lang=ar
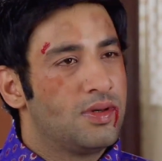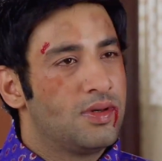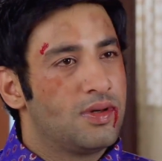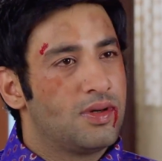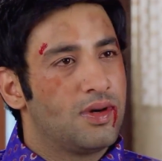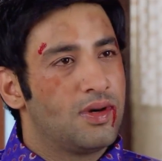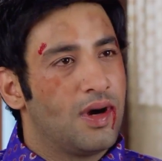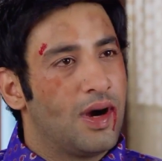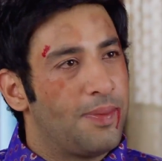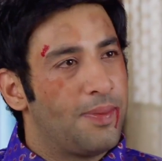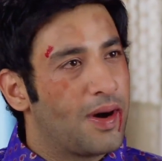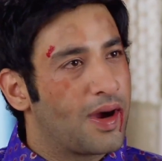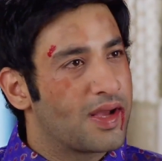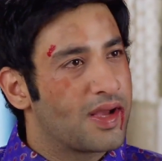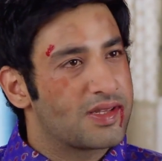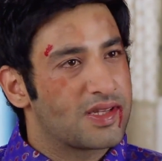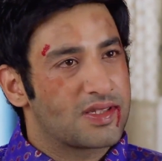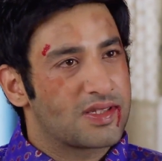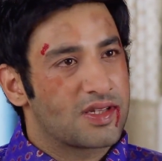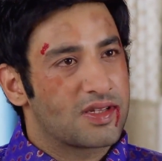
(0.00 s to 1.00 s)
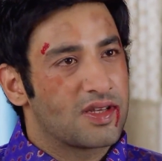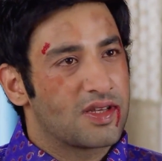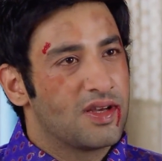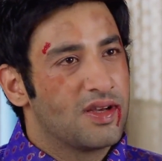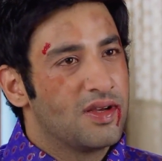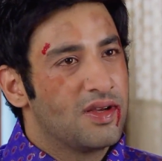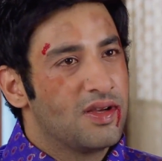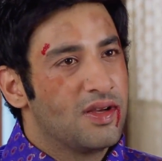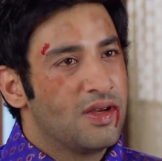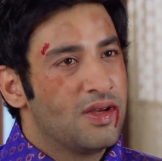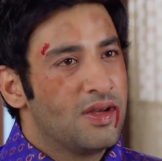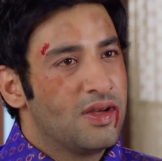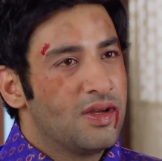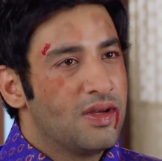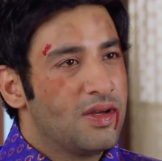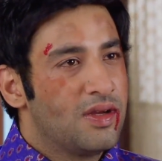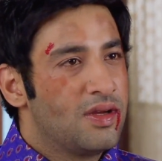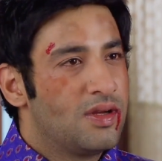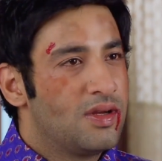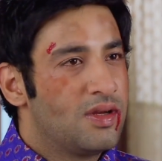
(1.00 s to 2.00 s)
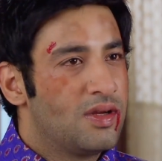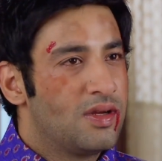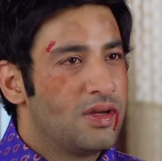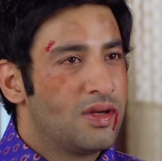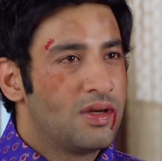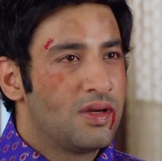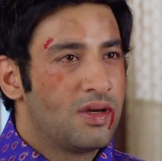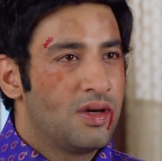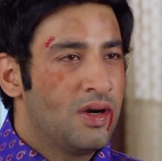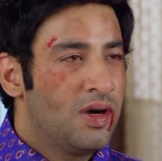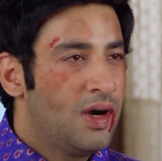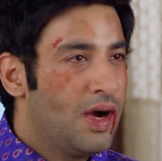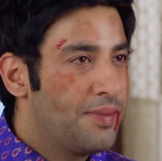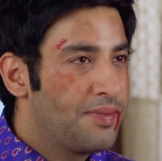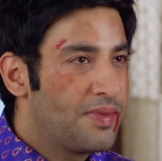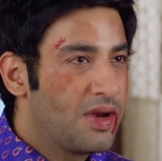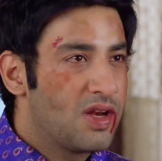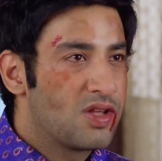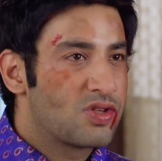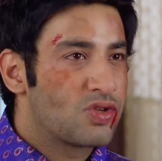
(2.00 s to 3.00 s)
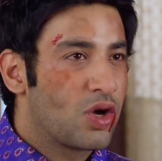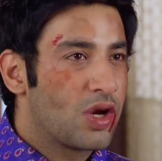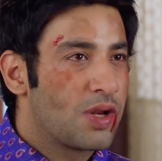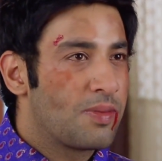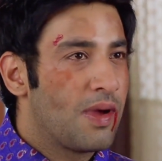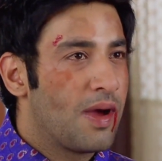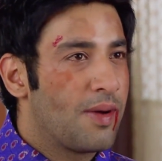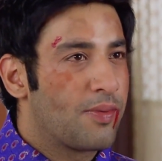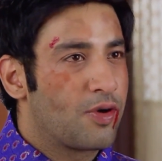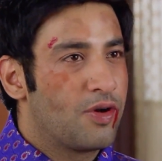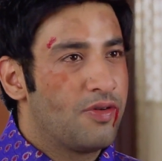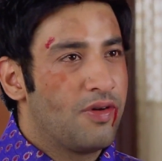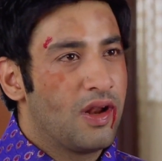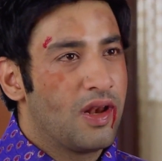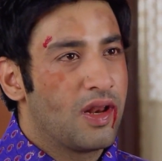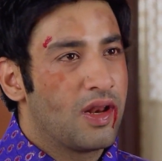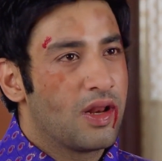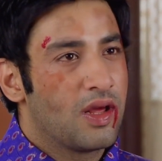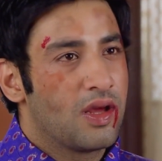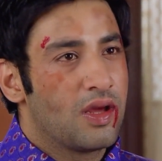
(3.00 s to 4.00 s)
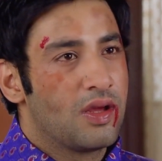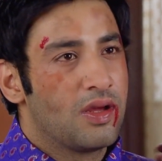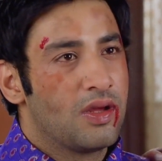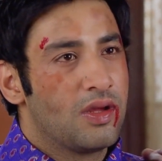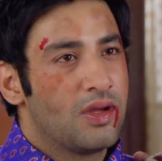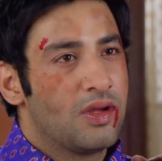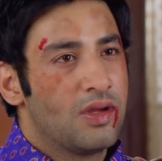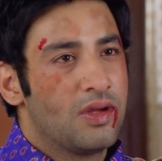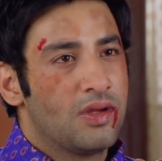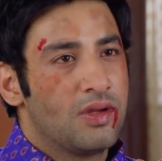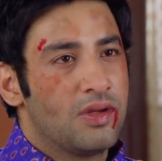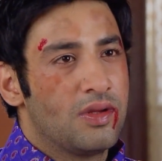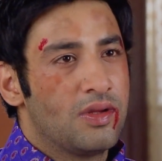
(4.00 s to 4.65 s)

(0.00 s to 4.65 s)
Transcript: عمي انت رجعت اسف لاني ما اجيت اخذتك لا دال جيت